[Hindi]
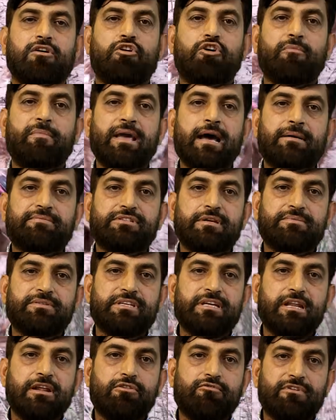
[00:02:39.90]
और मैं आप
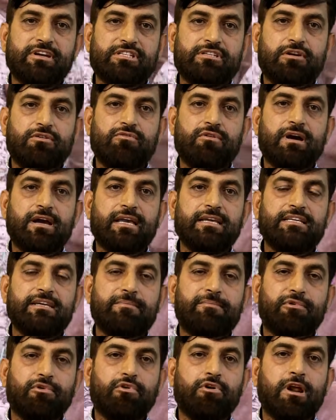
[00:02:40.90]
सबसे ये रिक्वेस्ट करूंगा कि ये
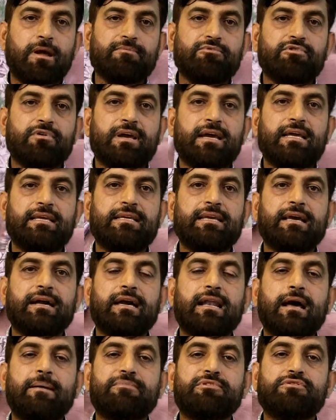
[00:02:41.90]
प्रोग्राम जो है ये
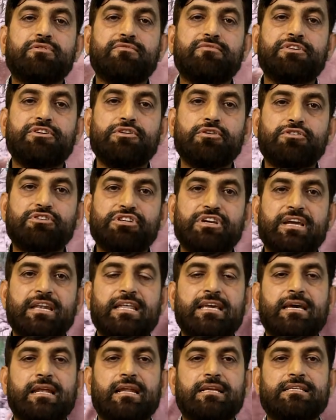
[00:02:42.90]
अगर आप इसको वीडियो को शेयर
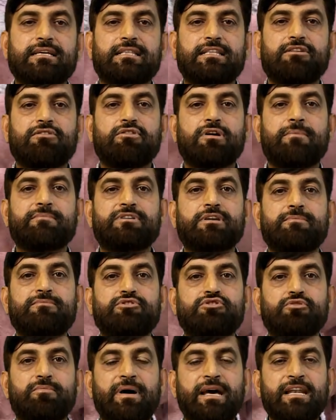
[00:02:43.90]
नहीं करना चाहते तो कम से कम
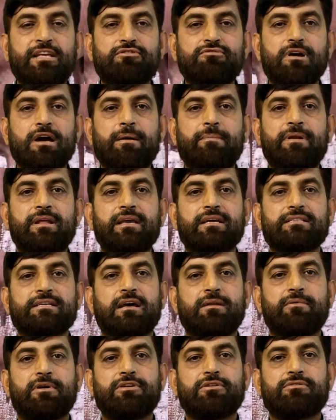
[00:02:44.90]
जुबानी जो है अपने
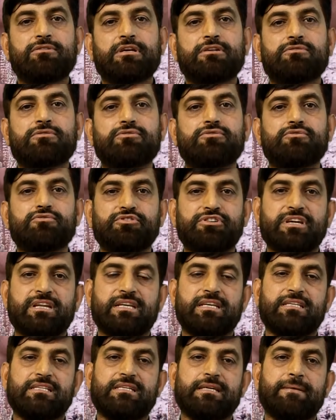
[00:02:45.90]
किसान भाइयों को इसको जरूर शेयर
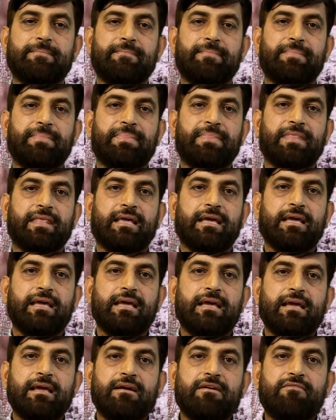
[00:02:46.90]
कीजिए
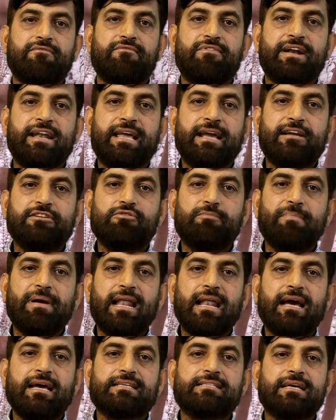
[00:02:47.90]
वनडे का जो
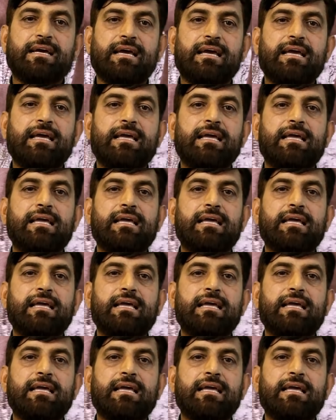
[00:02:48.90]
पहला हिस्सा है